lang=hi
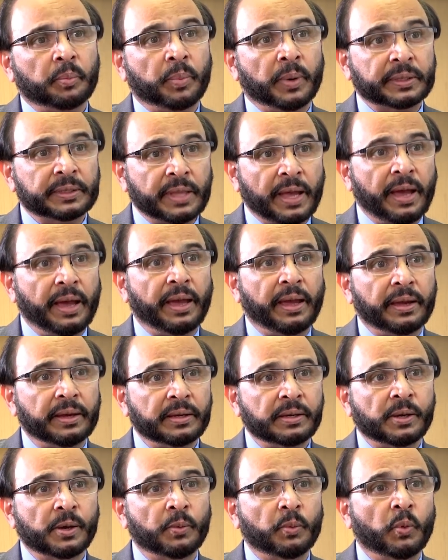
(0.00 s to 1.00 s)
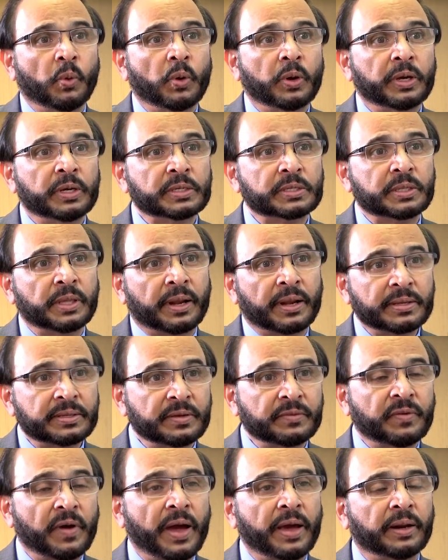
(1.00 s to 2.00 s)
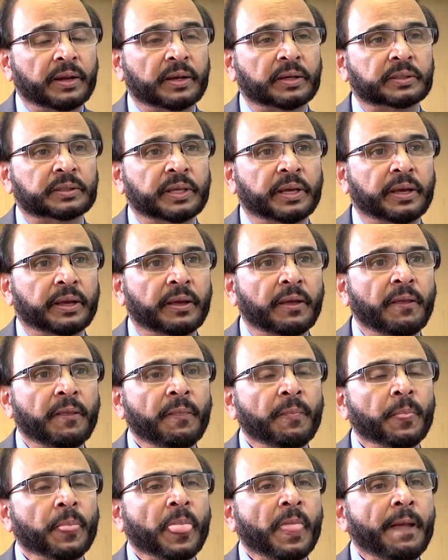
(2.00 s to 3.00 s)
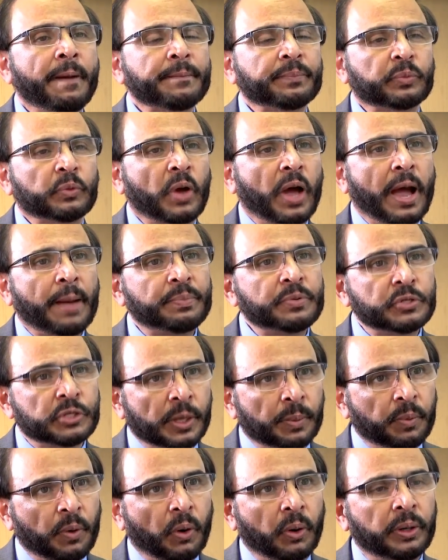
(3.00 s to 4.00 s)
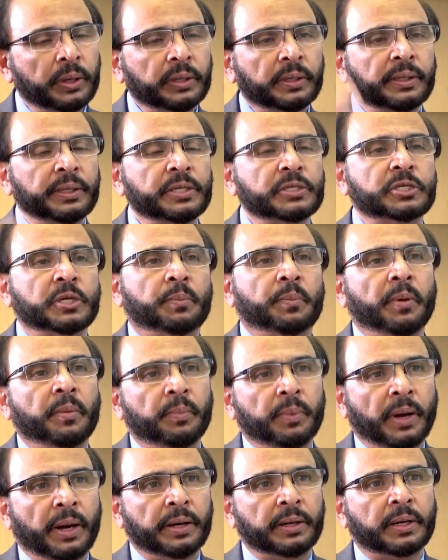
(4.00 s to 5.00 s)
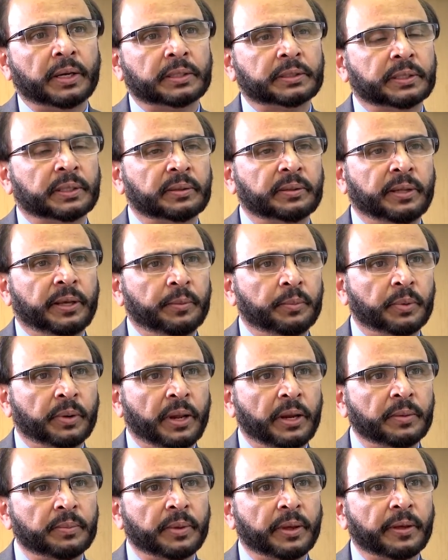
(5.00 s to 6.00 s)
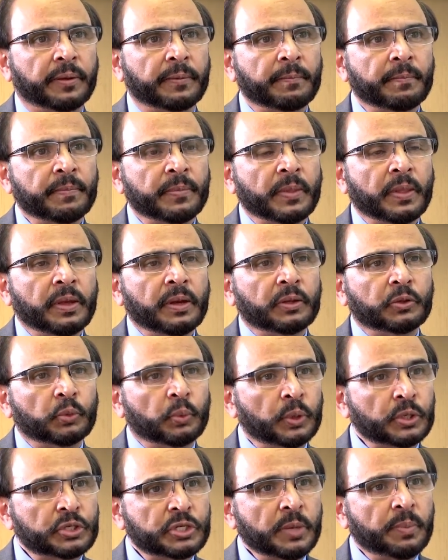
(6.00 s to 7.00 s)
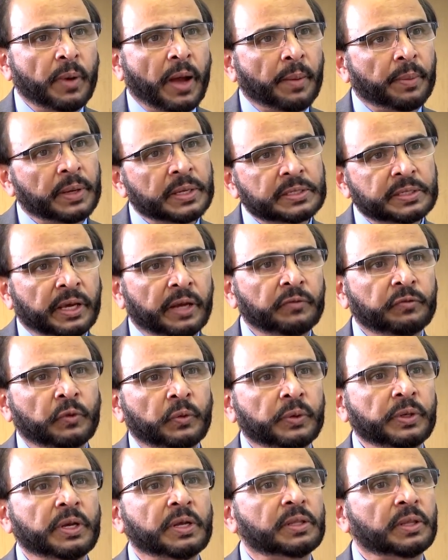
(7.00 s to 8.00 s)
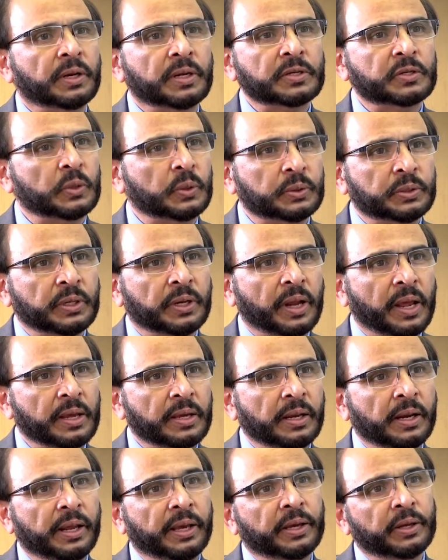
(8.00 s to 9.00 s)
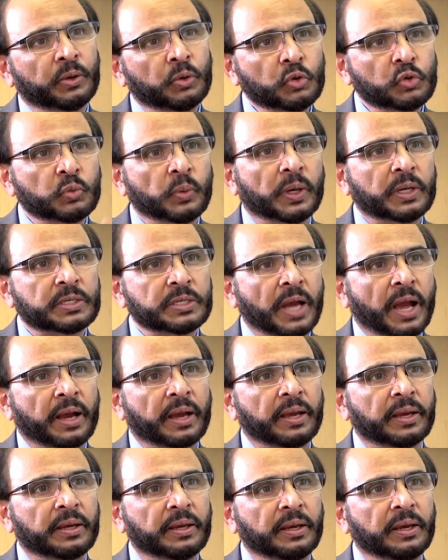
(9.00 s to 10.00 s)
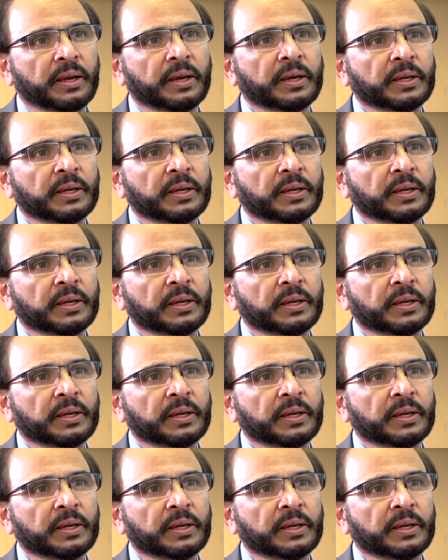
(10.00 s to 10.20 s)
पता है कि वो किस तरह से फायर करते हैं तो आप सब कॉर्टिकली चिप इम्प्लांट कर सकते हैं ब्रेन में तो वो चिप आपके सेल फोन की तरह सोती रहेगी लेकिन उस वक्त जागेगी